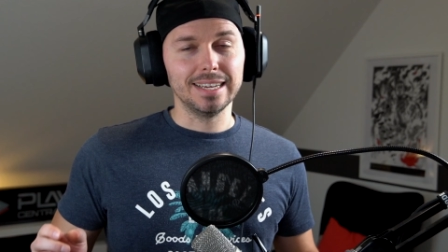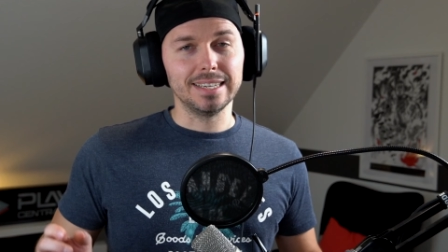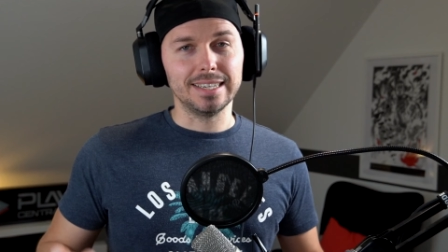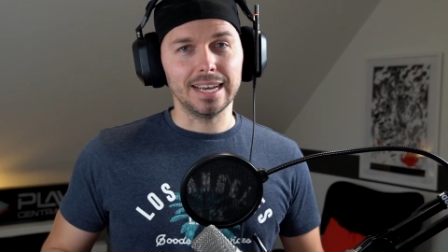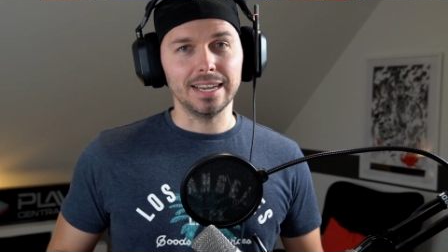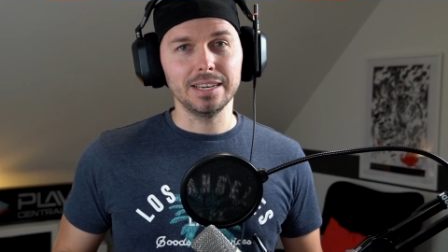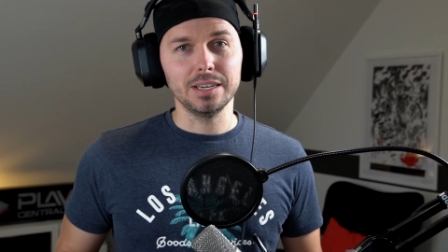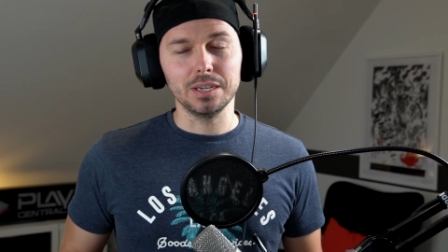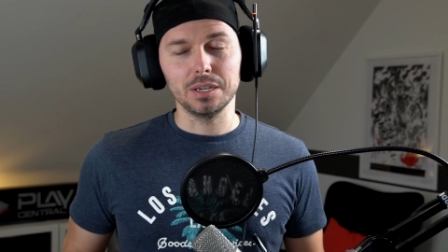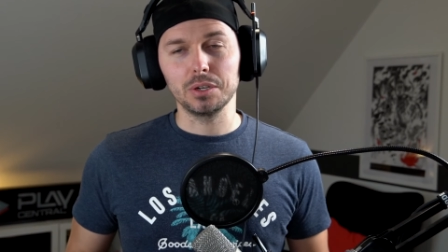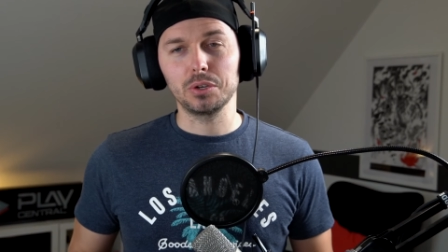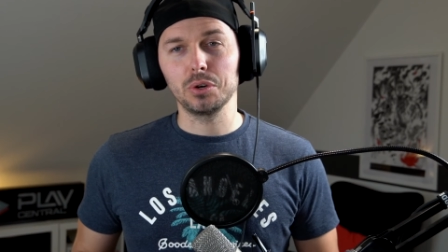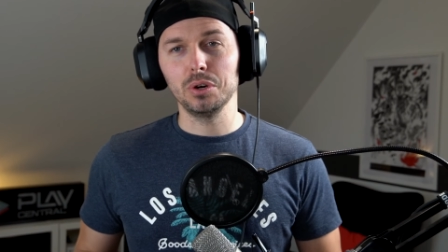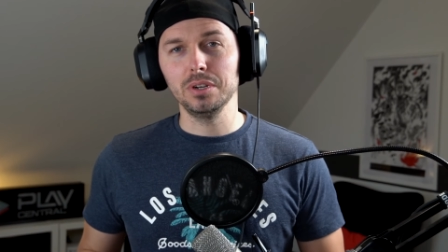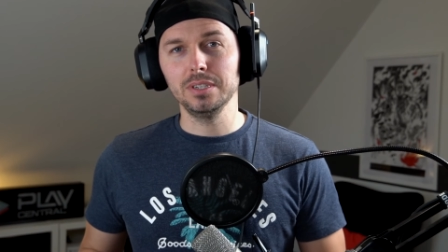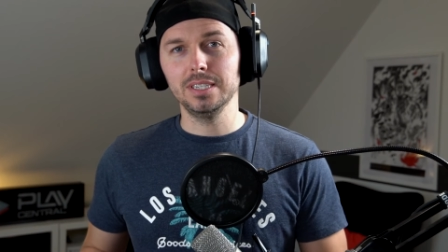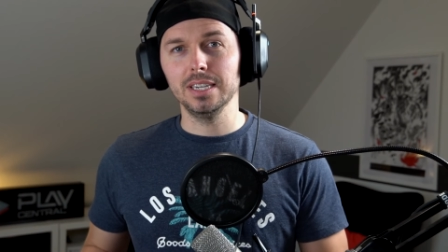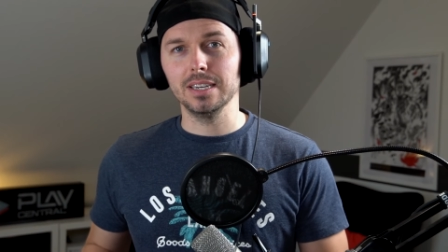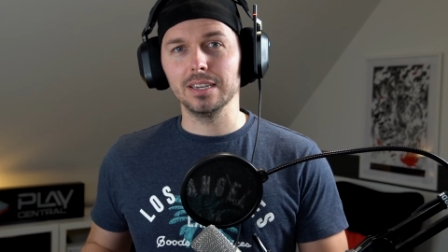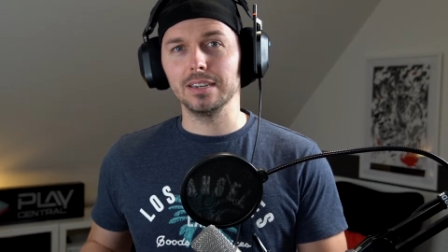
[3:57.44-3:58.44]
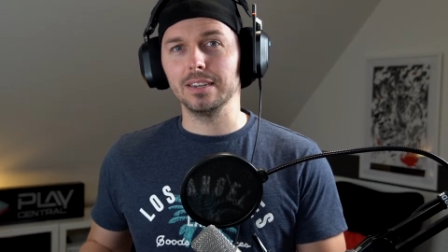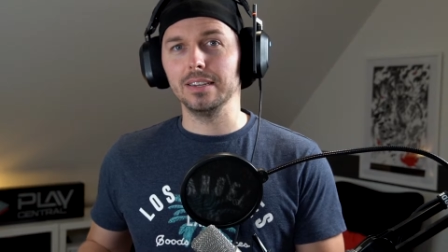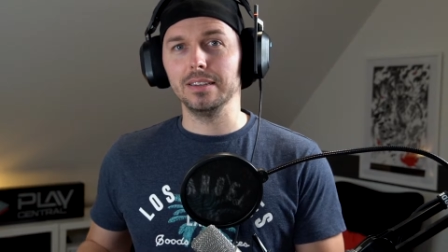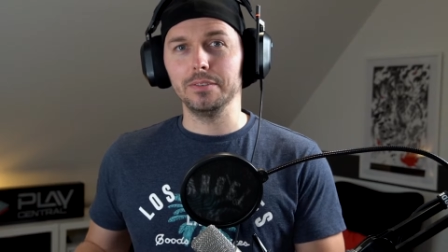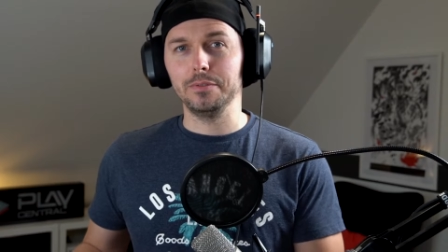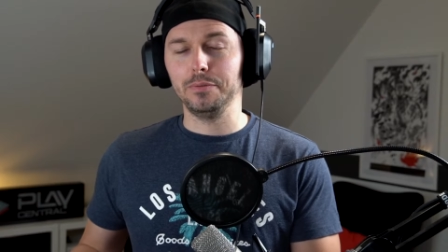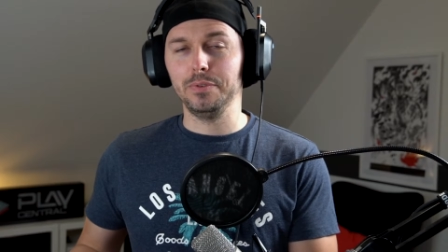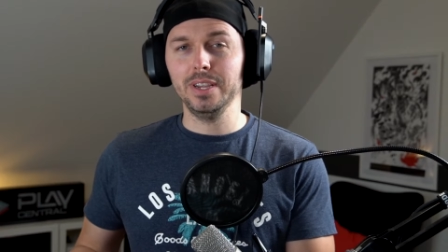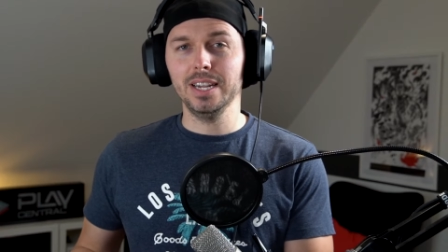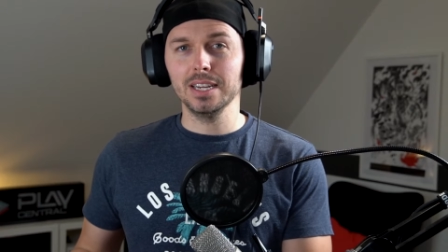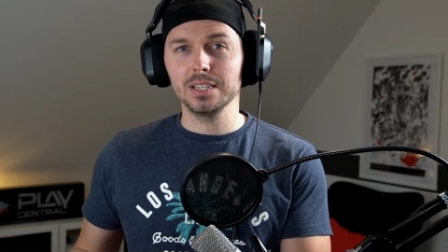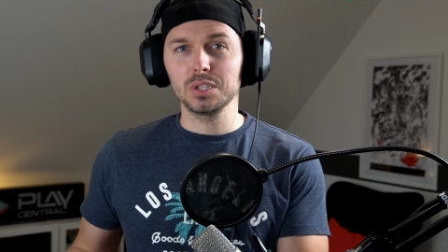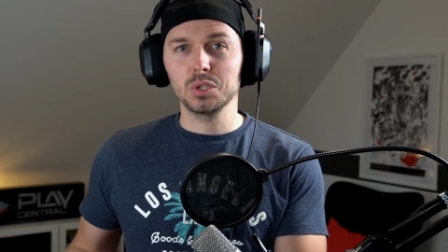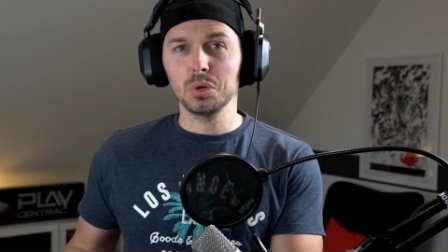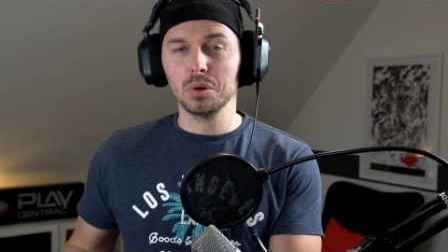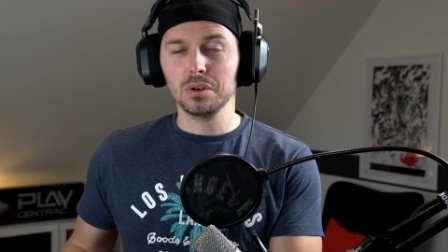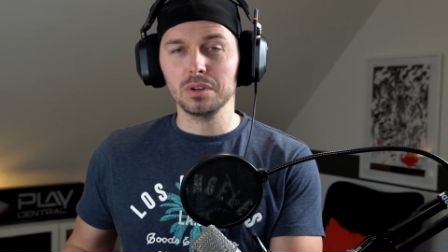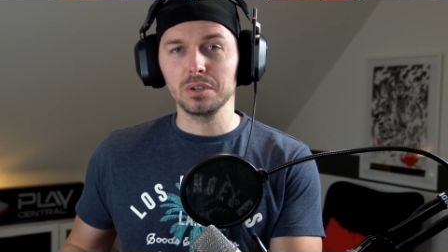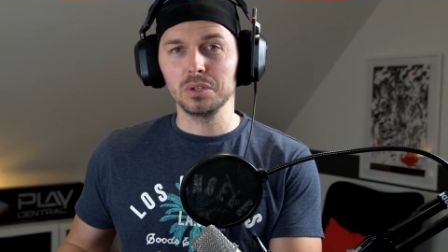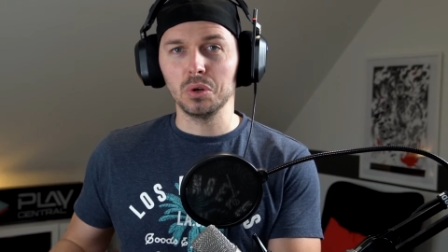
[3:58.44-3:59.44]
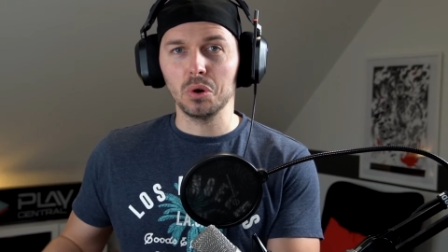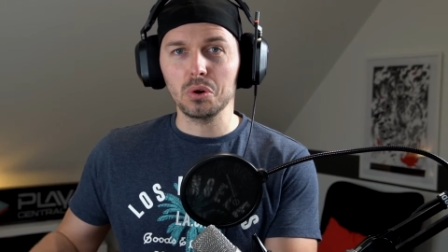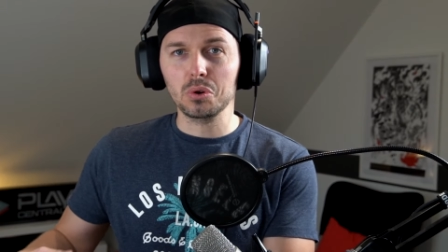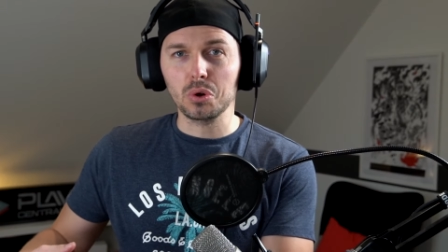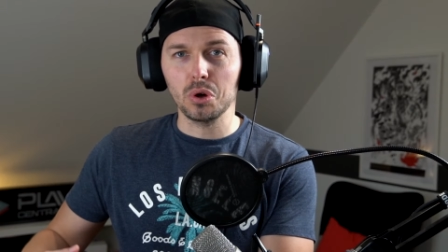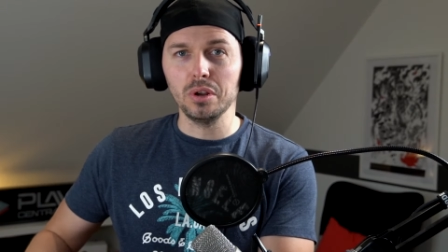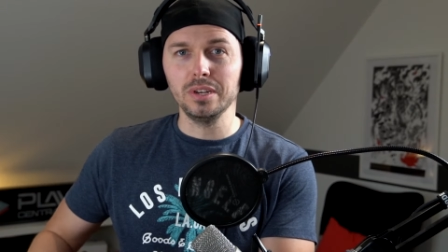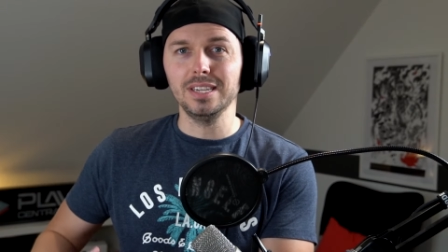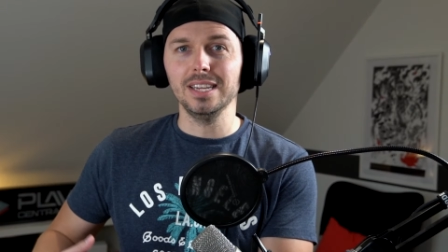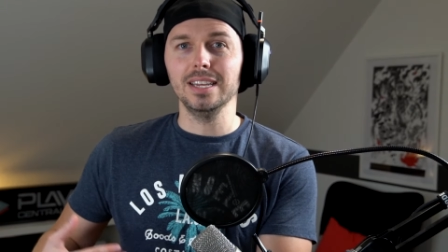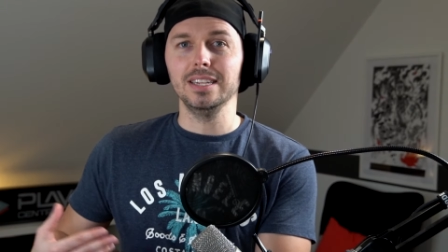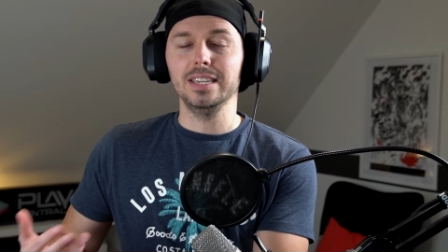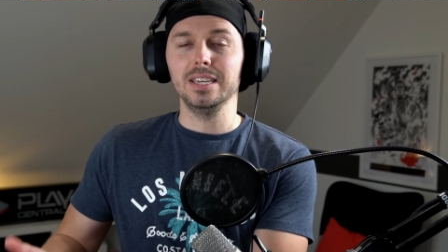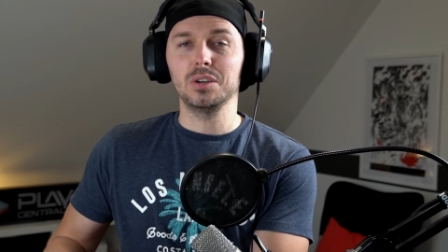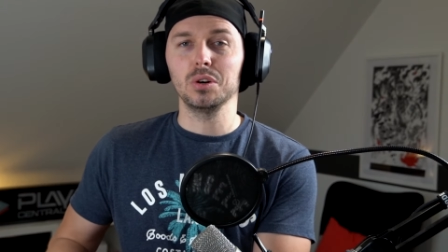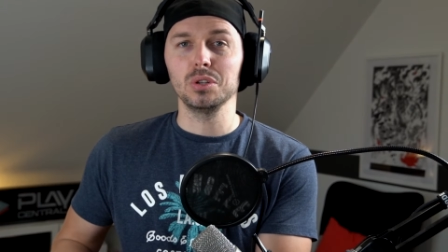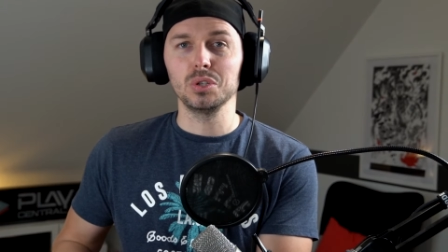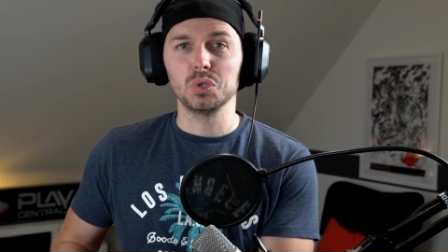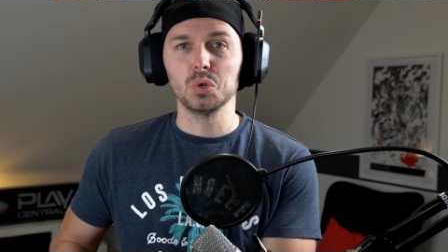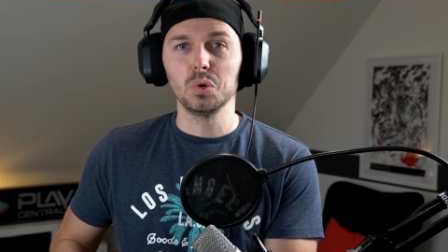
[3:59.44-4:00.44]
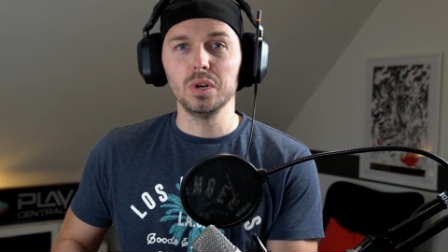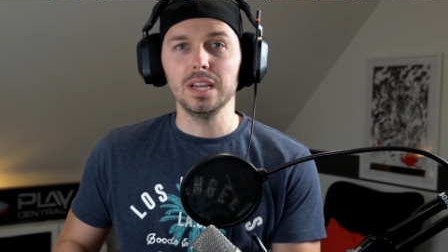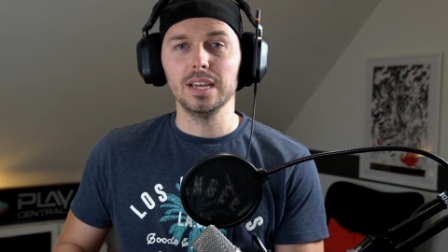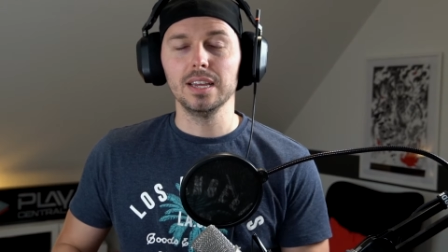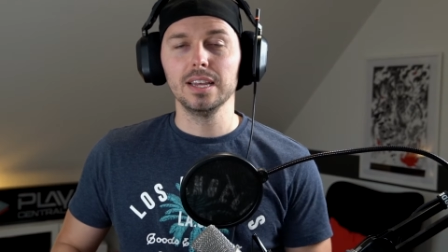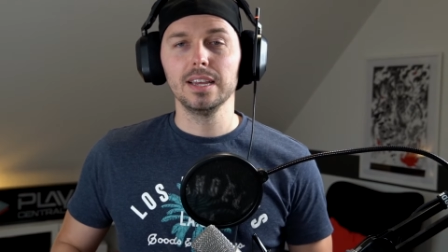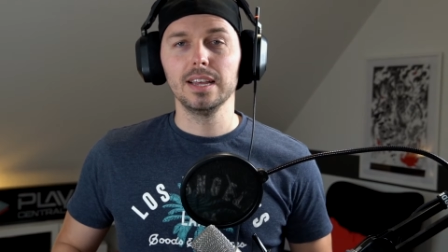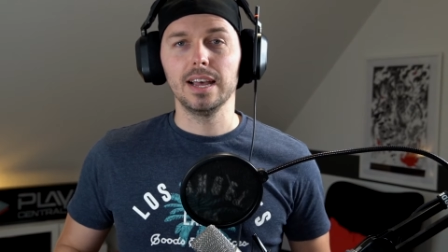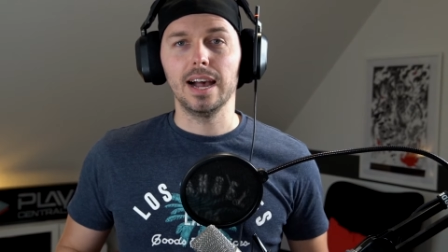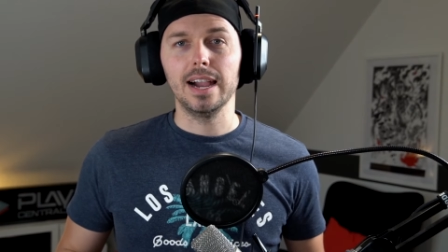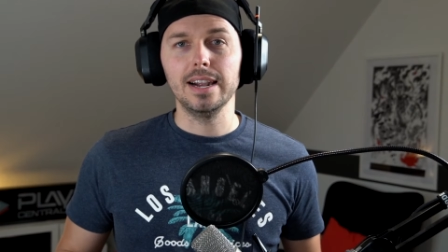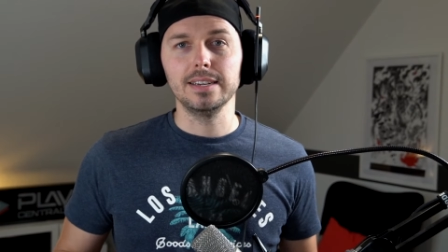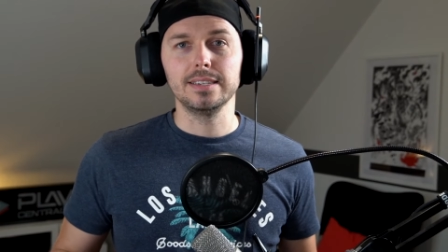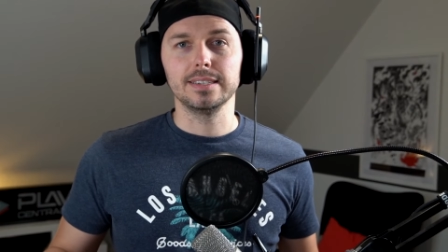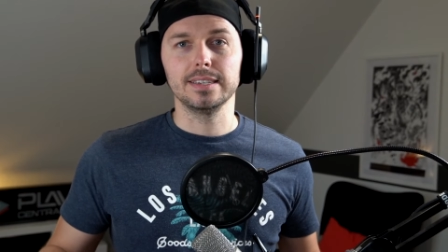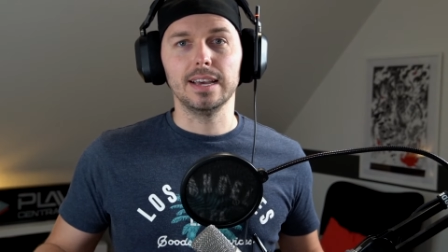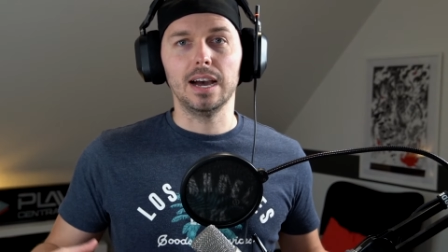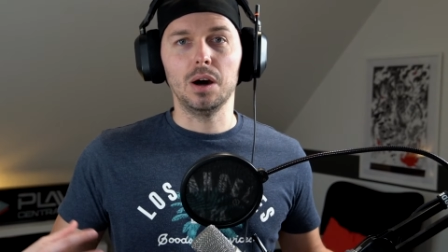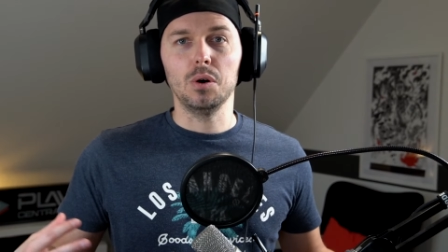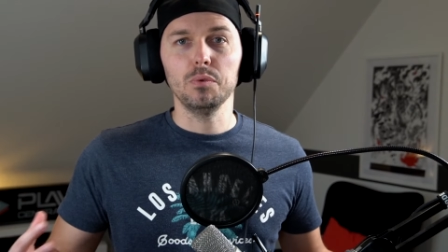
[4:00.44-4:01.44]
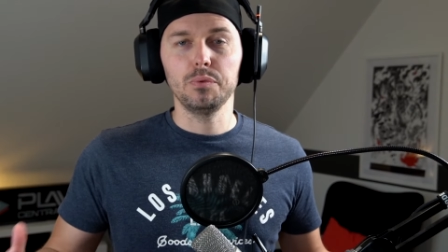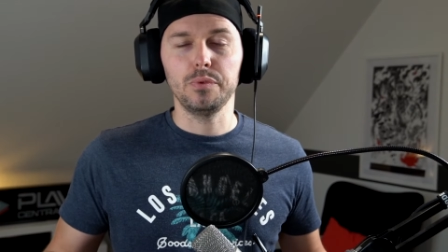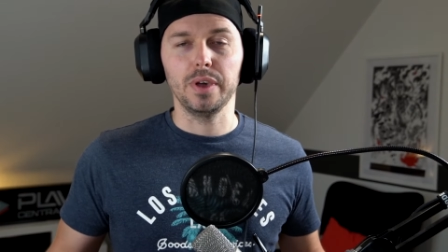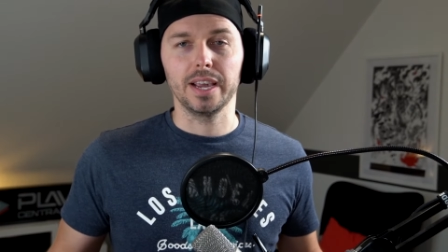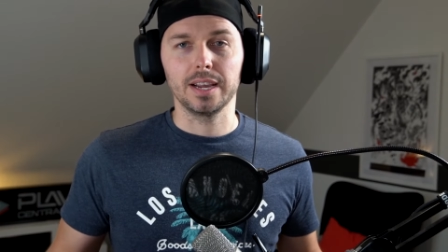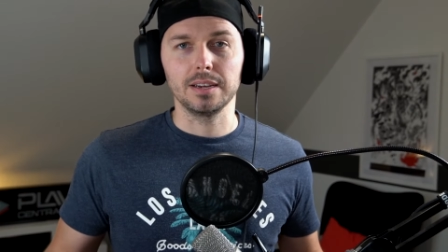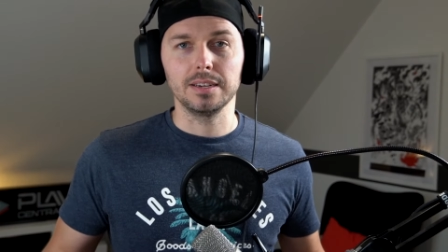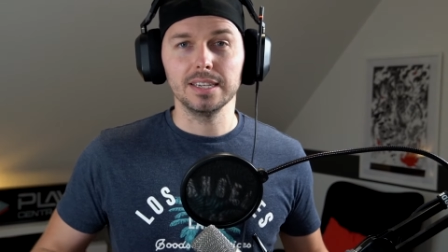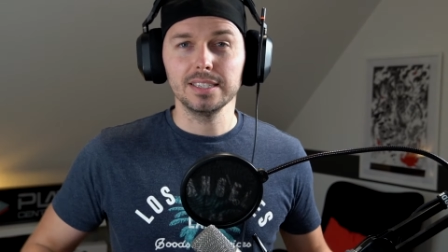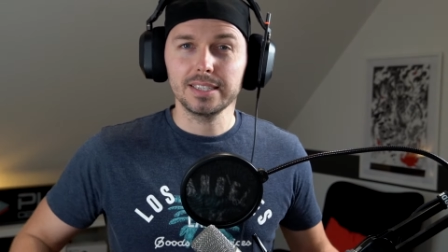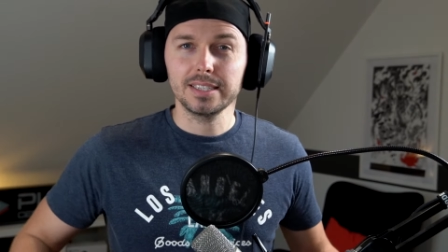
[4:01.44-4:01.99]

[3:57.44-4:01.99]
dann könnt ihr weder zocken noch könnt ihr die Konsole halt aufwecken. Das